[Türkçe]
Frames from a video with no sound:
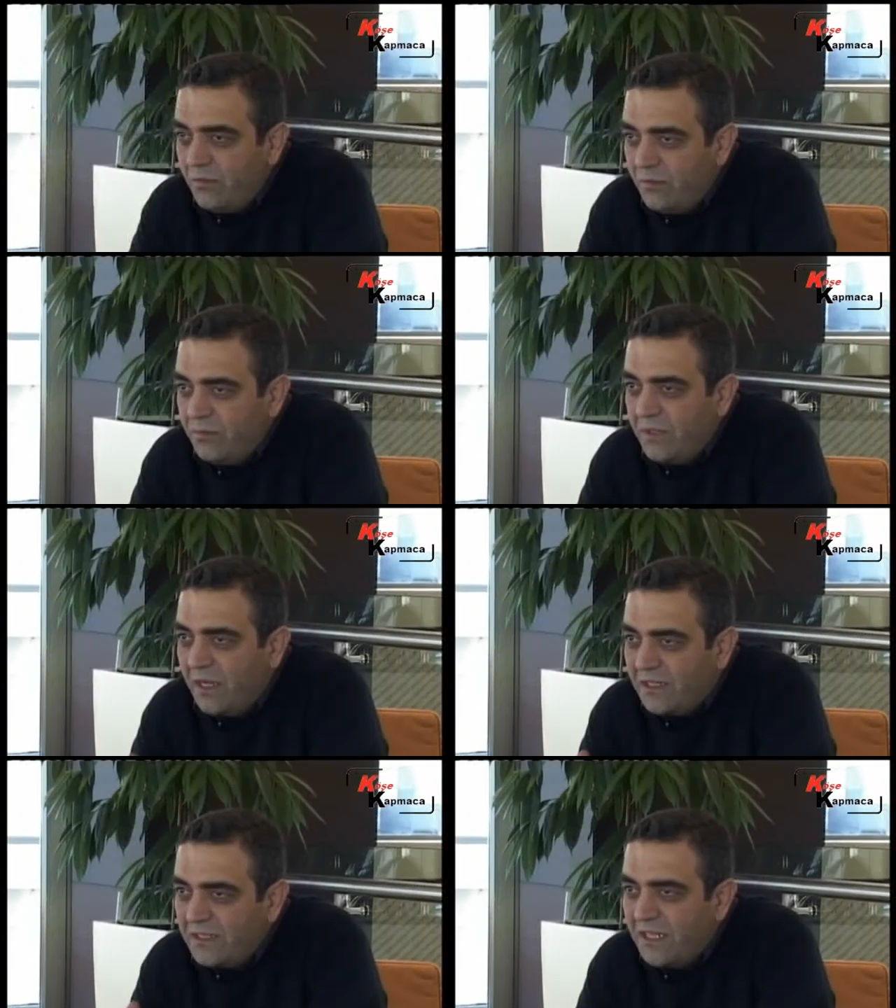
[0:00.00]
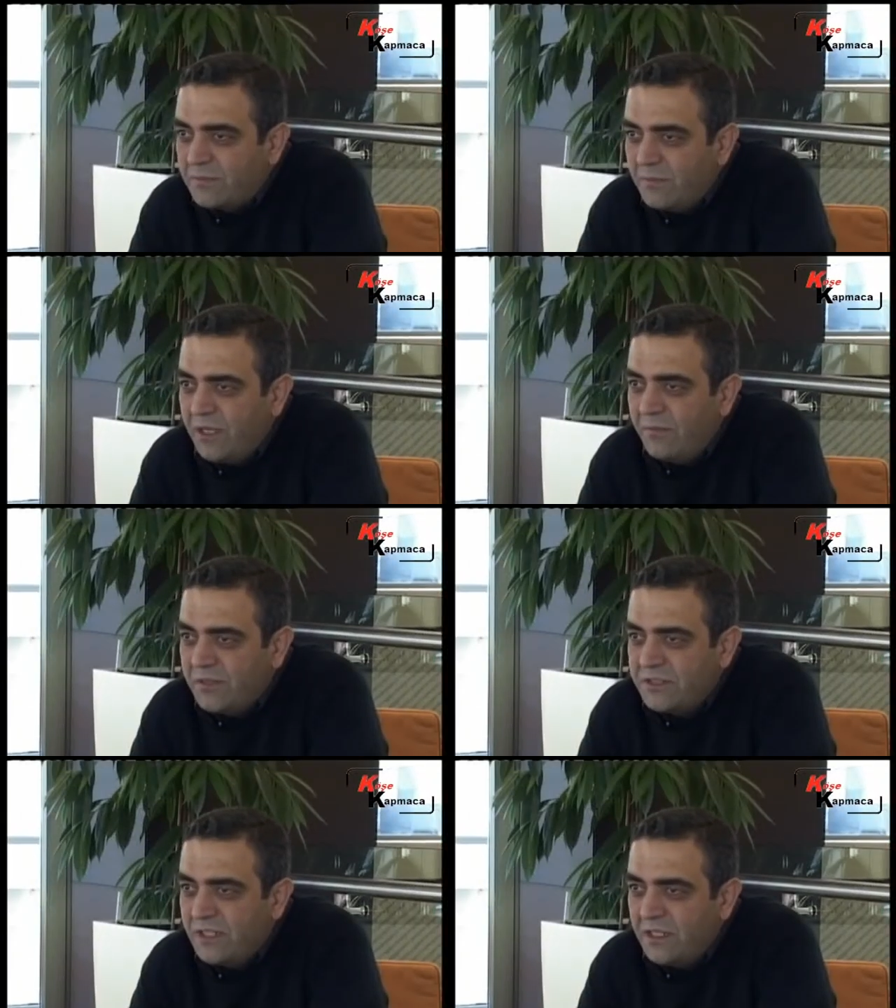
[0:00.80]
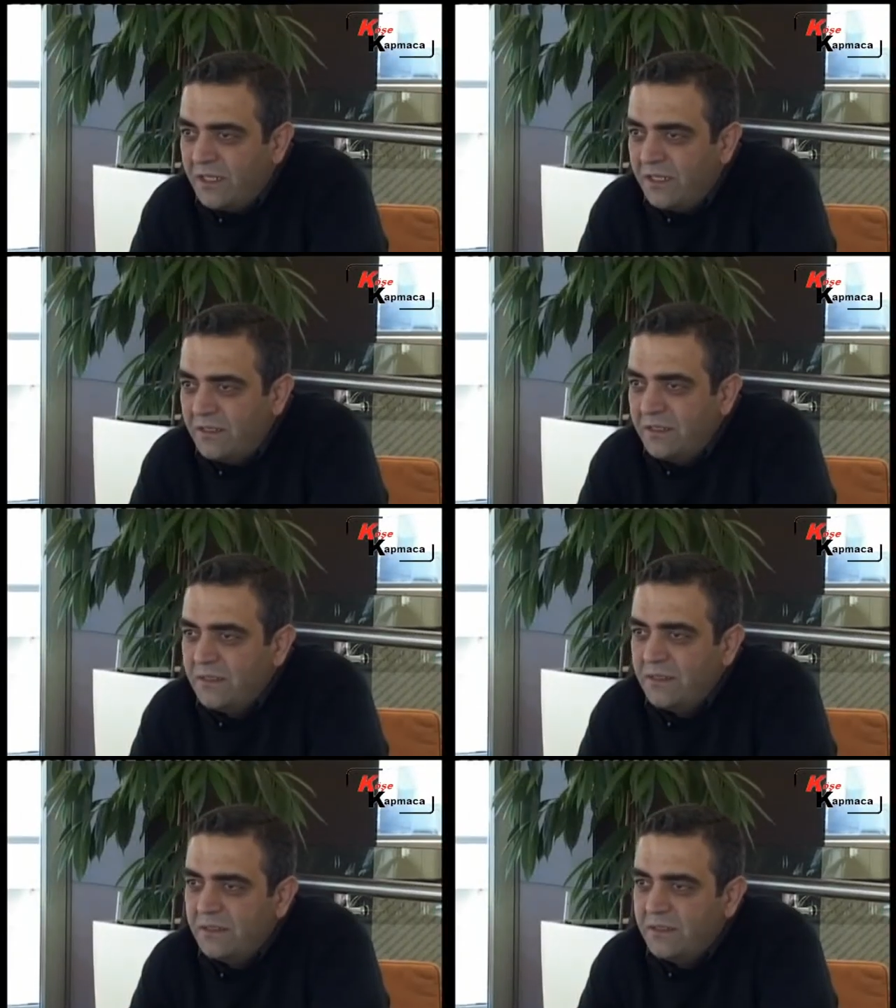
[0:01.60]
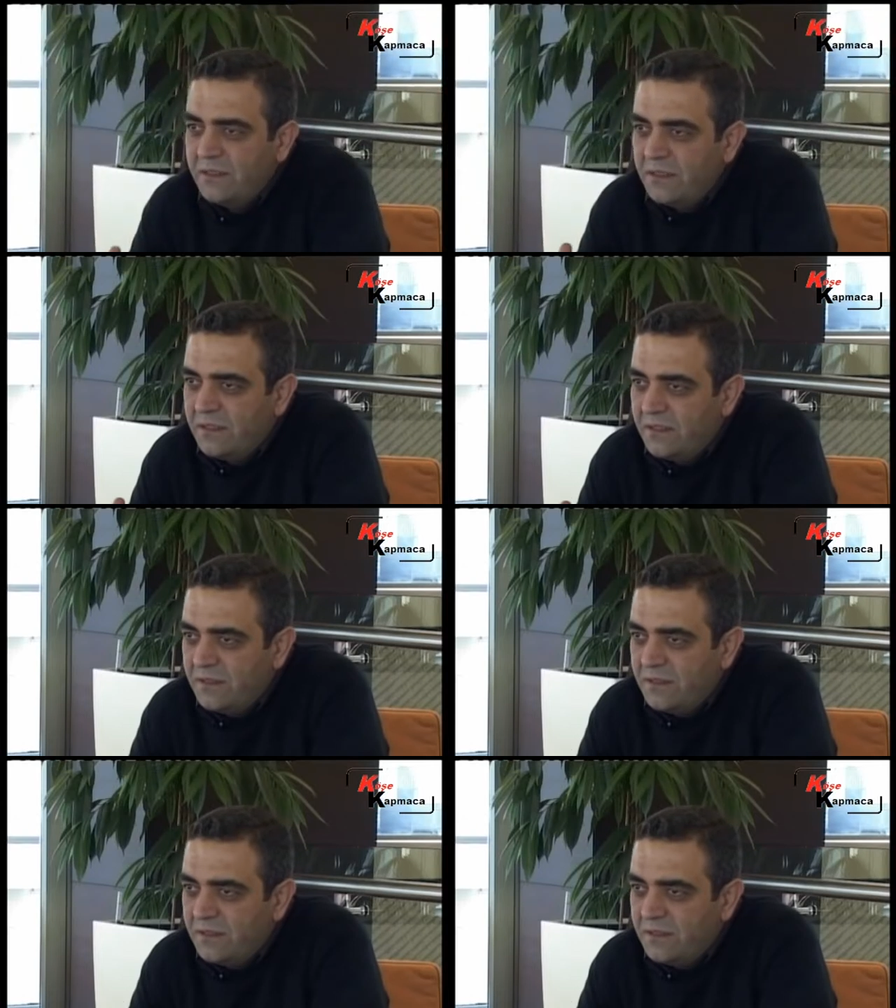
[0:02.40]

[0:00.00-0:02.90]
bir algı yaratmak amacıyla e,